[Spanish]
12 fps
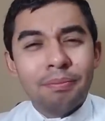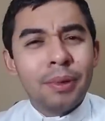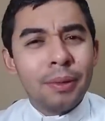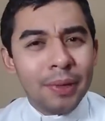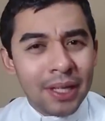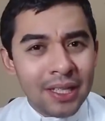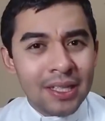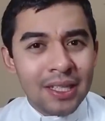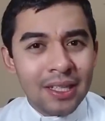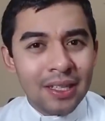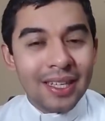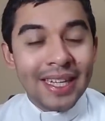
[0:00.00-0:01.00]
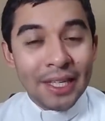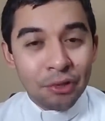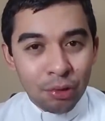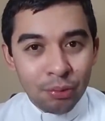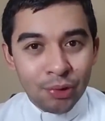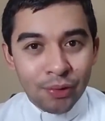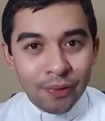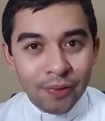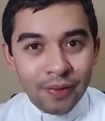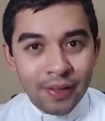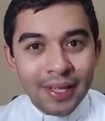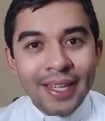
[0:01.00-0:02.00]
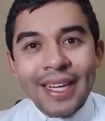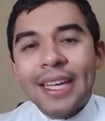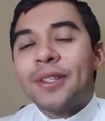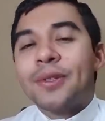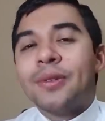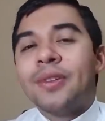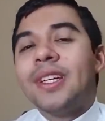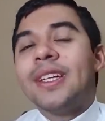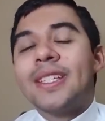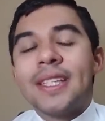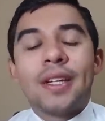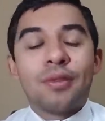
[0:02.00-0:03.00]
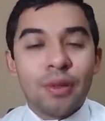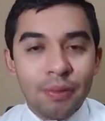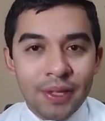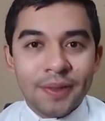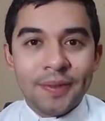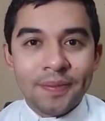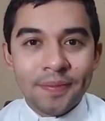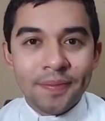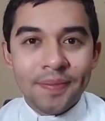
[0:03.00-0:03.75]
Permanece en su amor. Eso es ser su amigo.